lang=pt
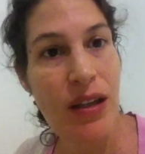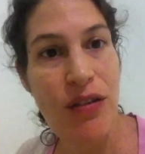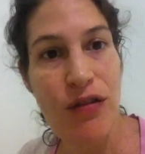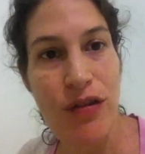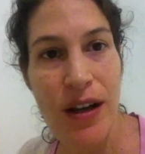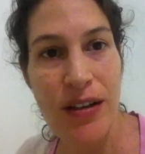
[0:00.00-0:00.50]

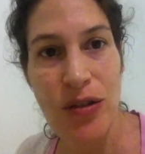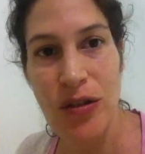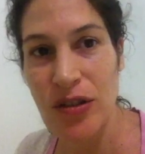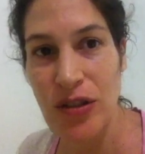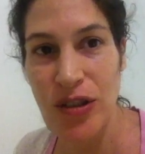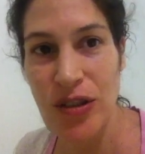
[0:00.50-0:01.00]
que faz
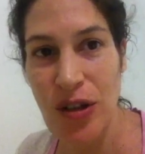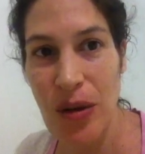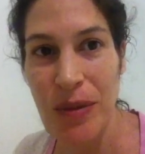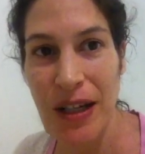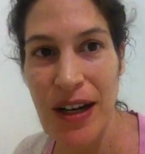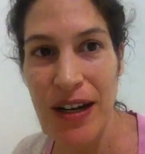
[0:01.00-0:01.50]
quando a gente
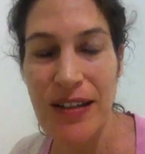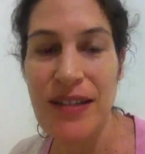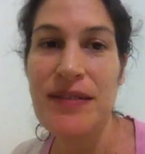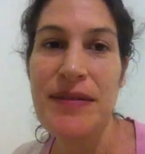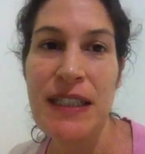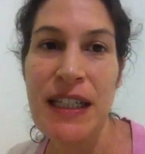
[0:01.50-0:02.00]
come carne.